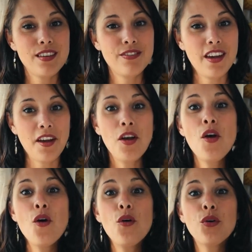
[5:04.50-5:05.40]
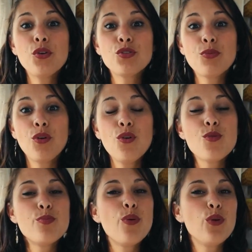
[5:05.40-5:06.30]
affaire. Heureusement,
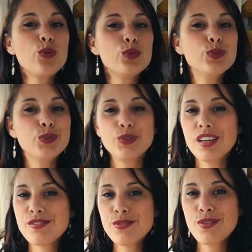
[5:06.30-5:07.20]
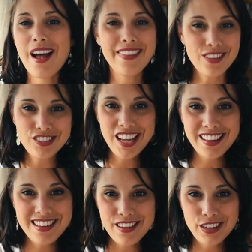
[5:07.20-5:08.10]
pour le coup, nous avions un ange
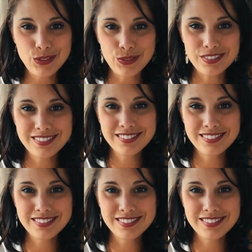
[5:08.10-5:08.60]
gardien avec nous.